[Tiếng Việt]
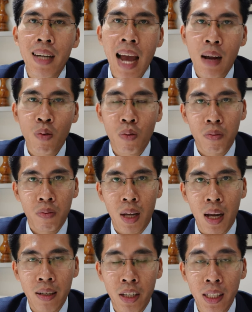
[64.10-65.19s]
đang
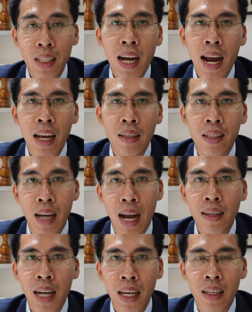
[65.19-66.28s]
à, triển khai dự
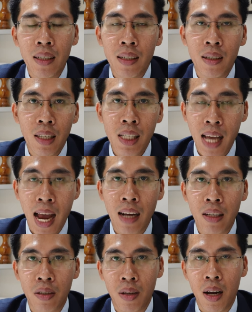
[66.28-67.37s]
án này, những cái
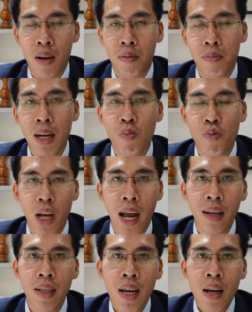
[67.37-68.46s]
sàn à, bất động sản,